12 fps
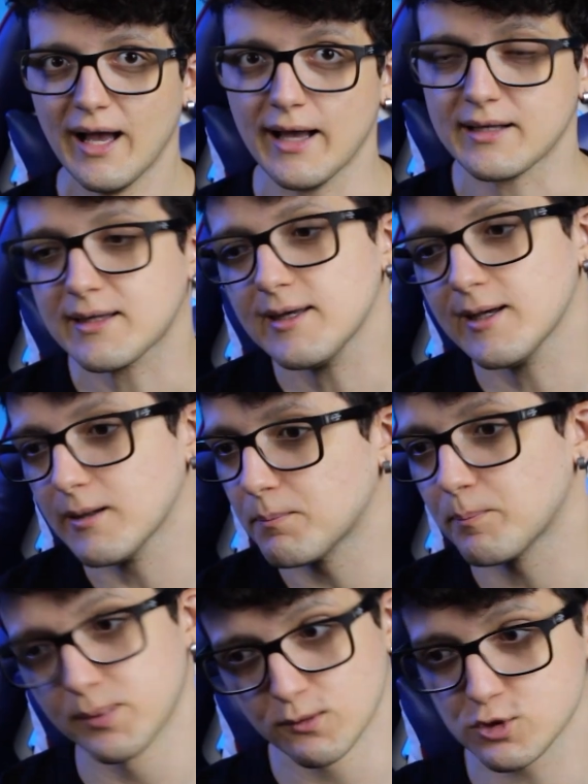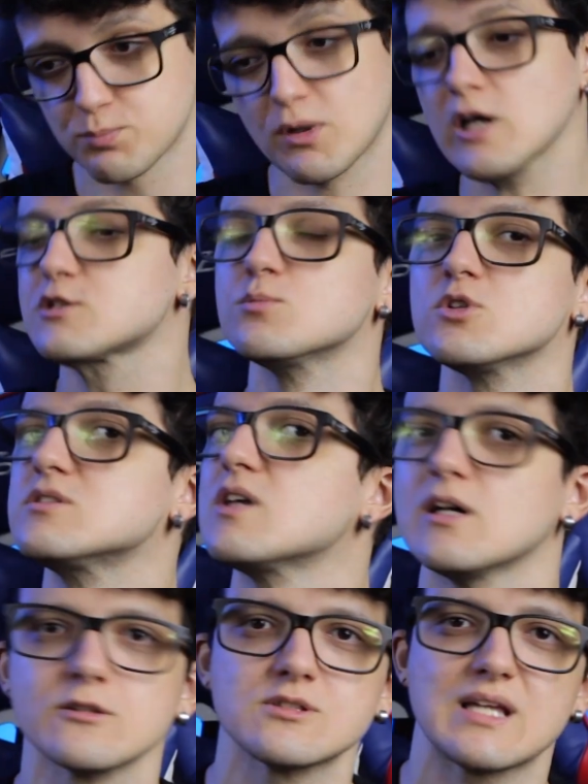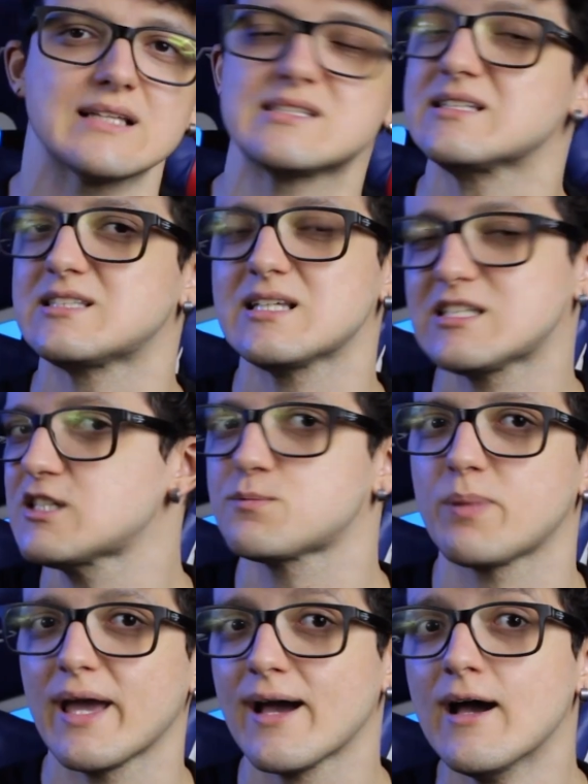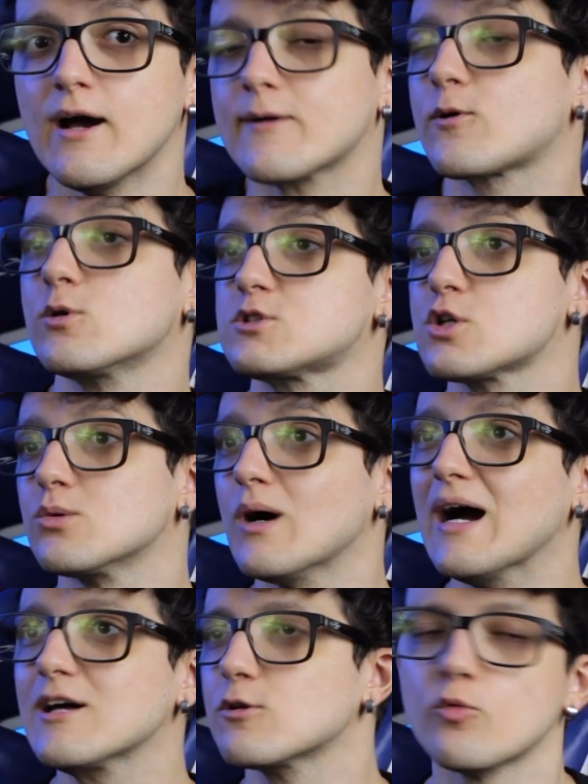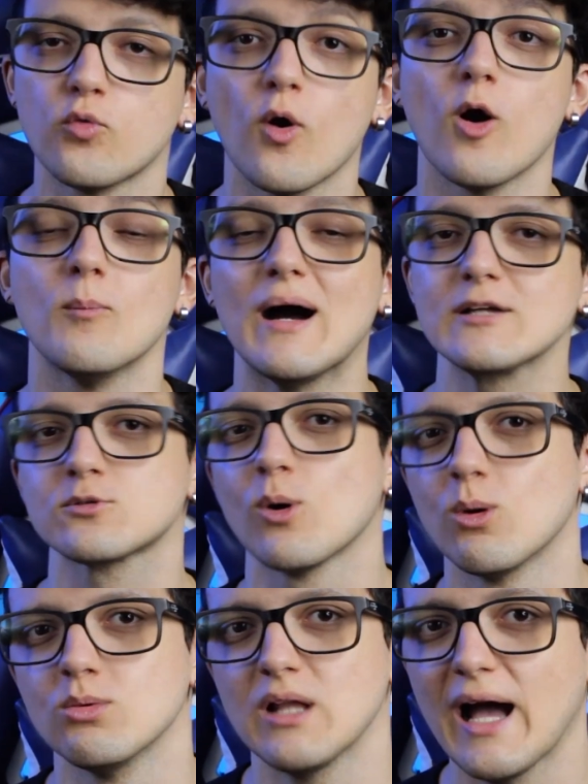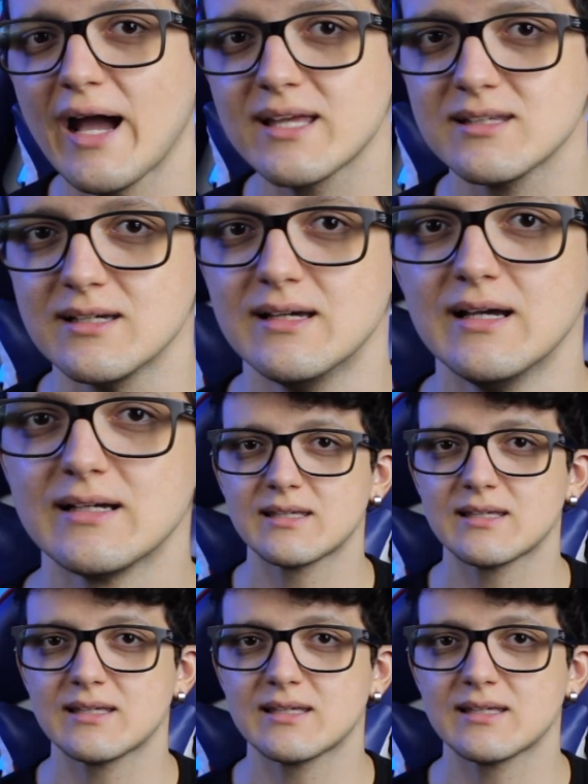é que para os próximos anos, se a CCXP continuar num formato online,